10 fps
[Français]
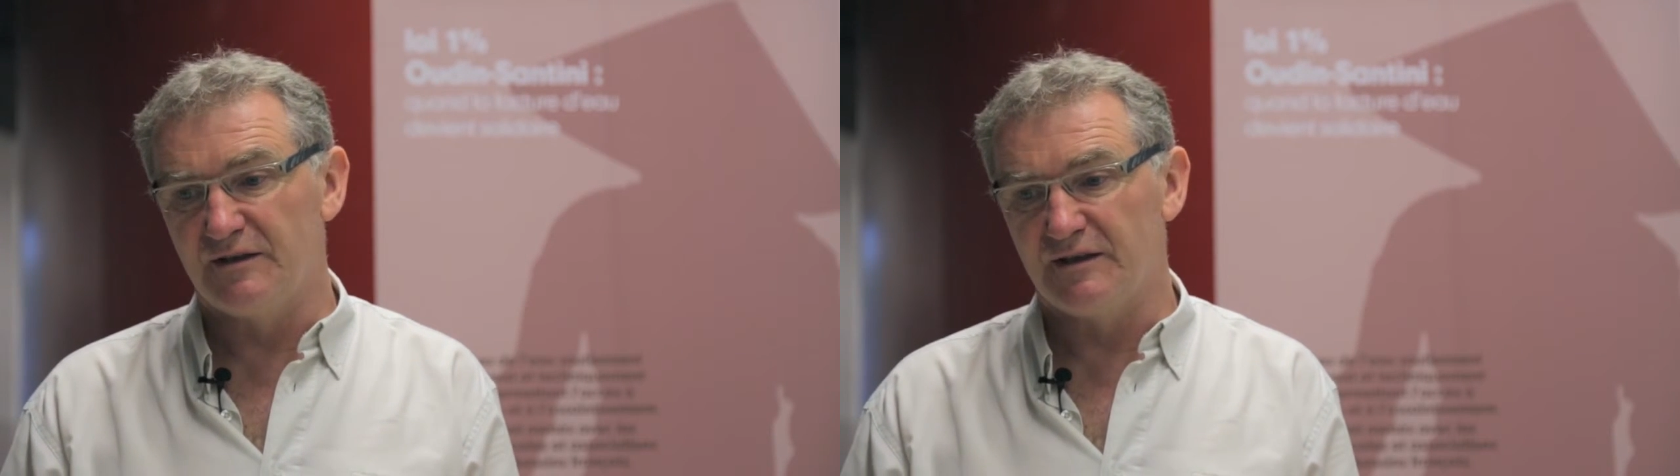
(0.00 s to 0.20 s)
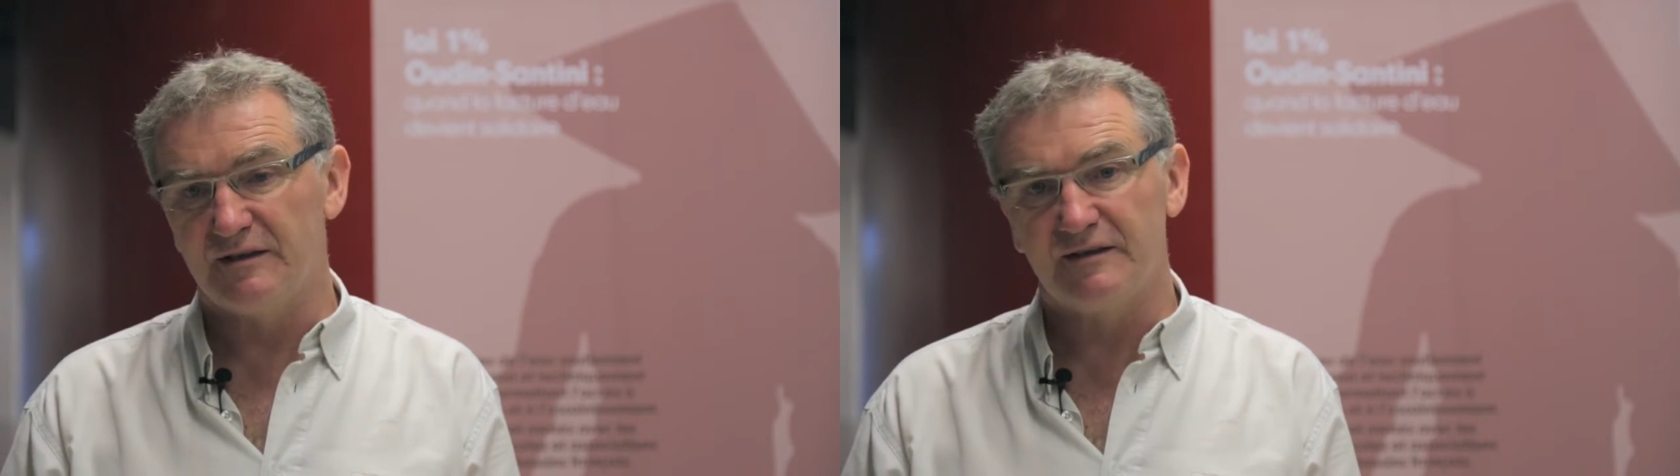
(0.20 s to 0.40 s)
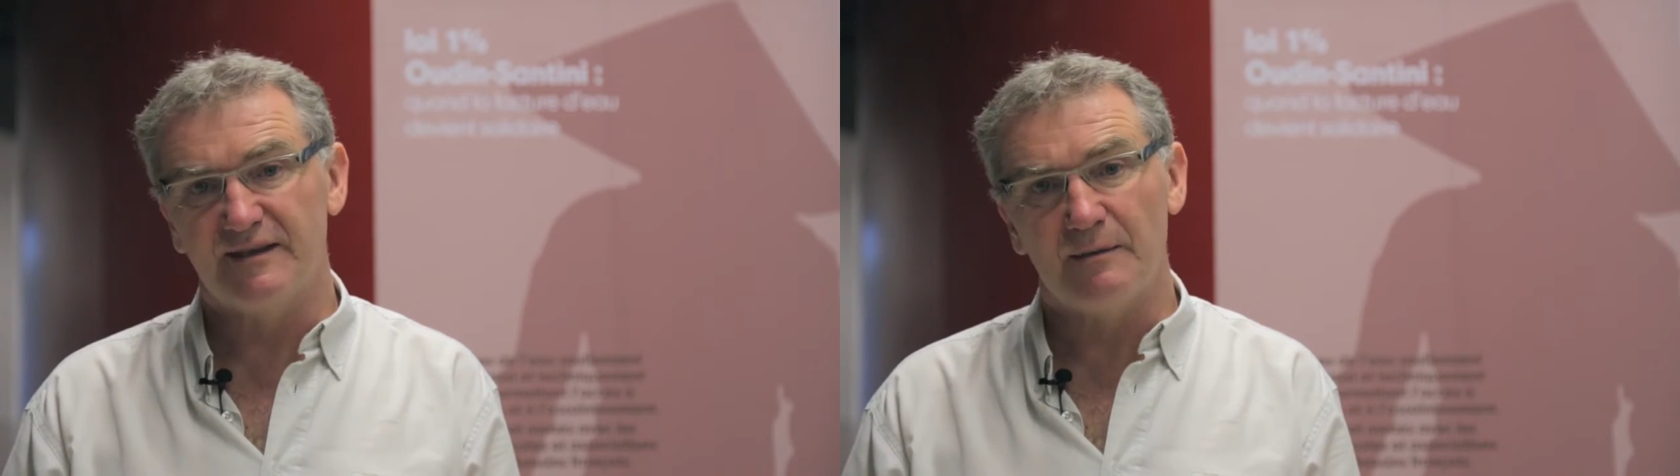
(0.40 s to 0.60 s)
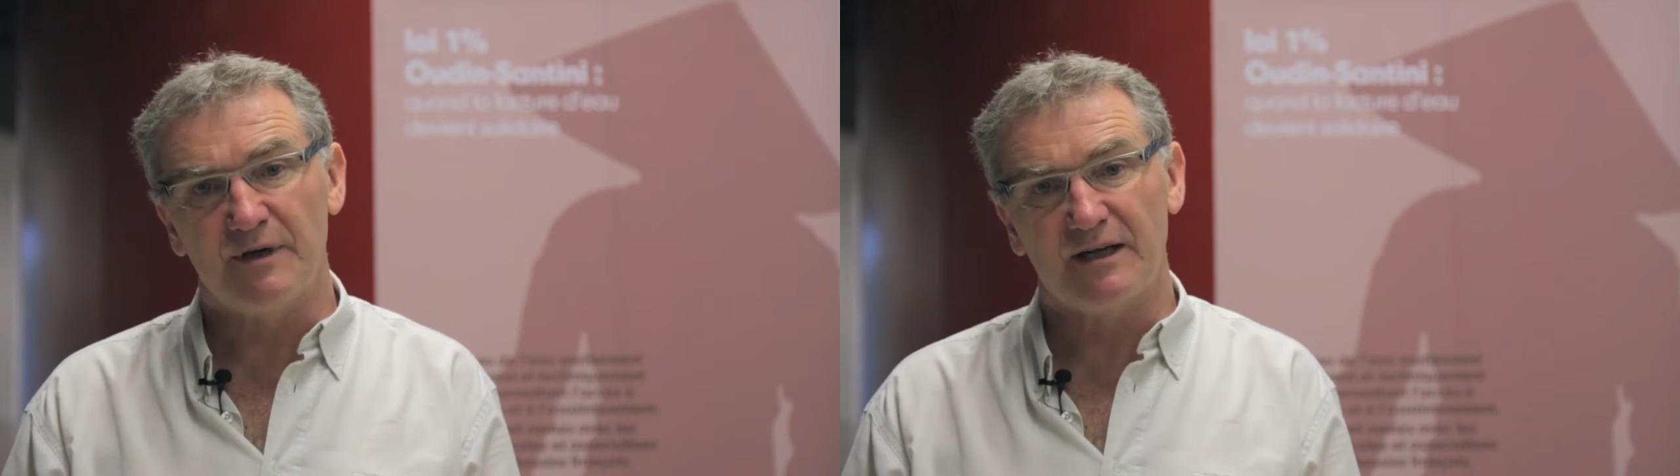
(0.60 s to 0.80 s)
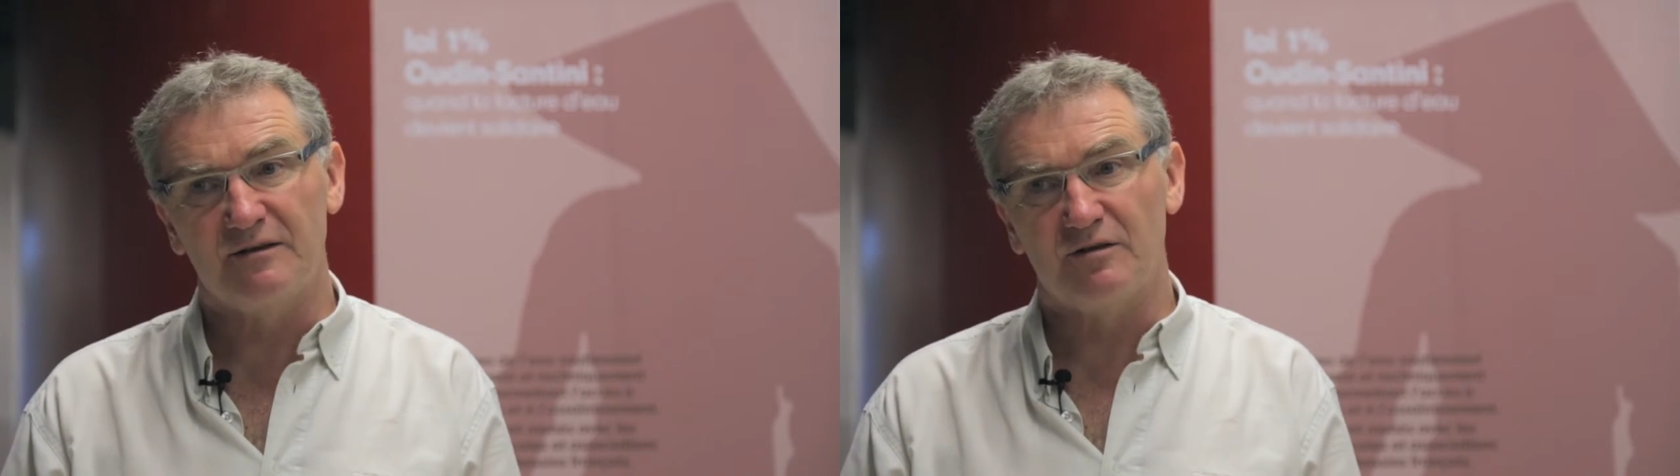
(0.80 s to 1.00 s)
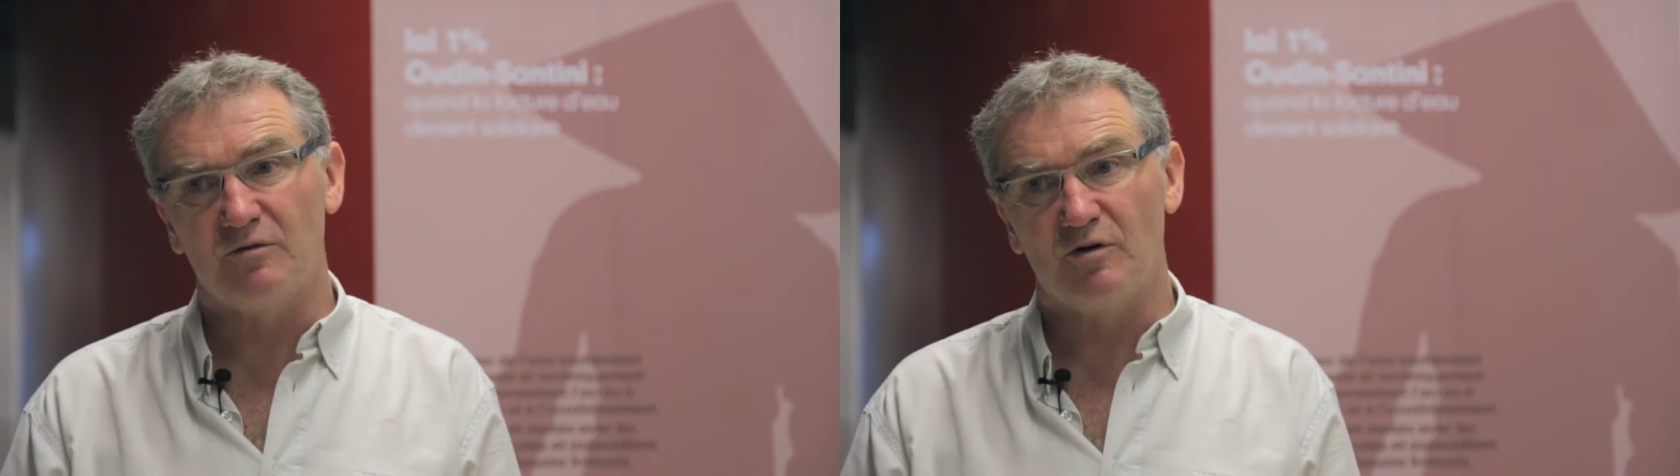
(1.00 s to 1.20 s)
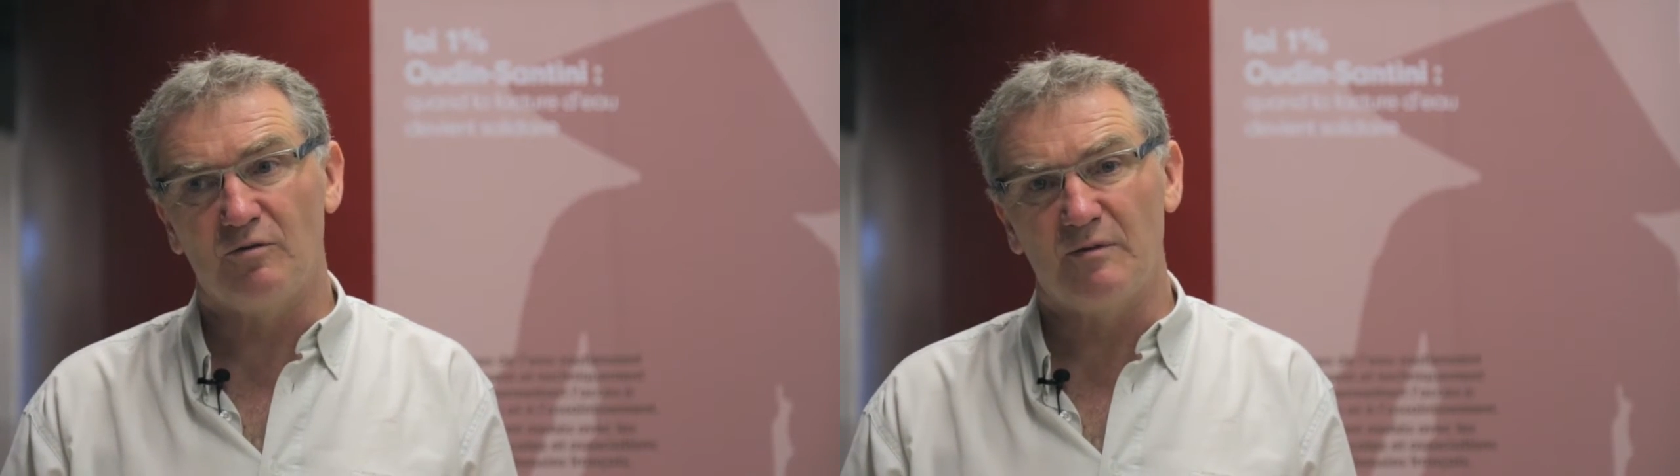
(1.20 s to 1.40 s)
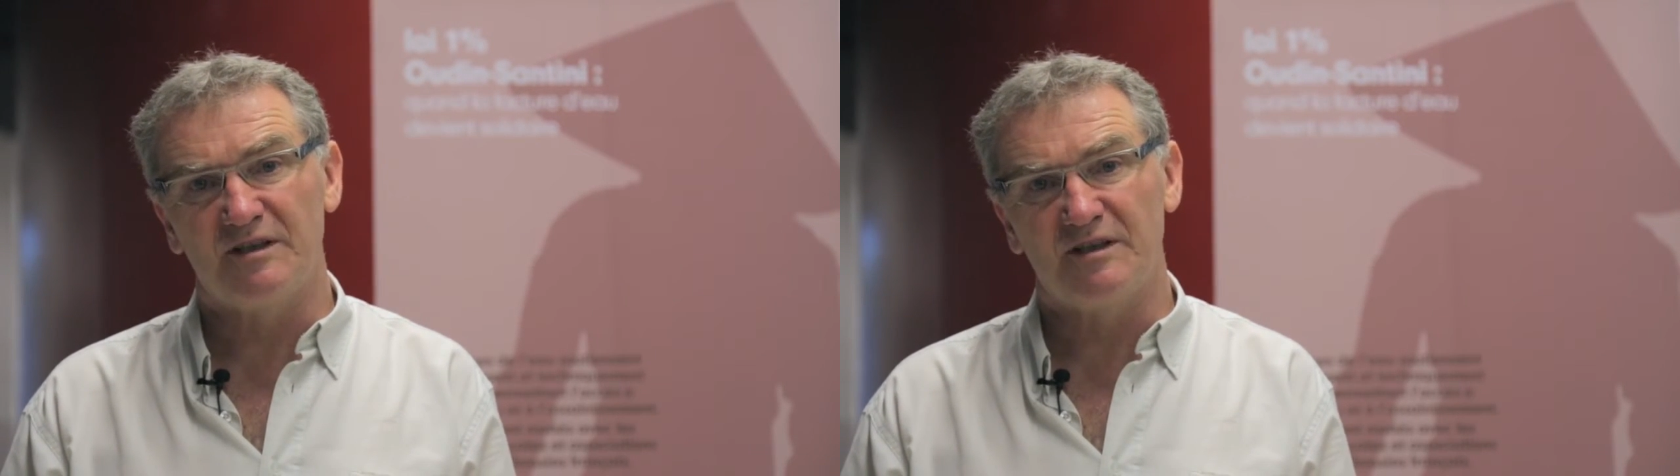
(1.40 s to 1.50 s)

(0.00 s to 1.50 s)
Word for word: des impacts en,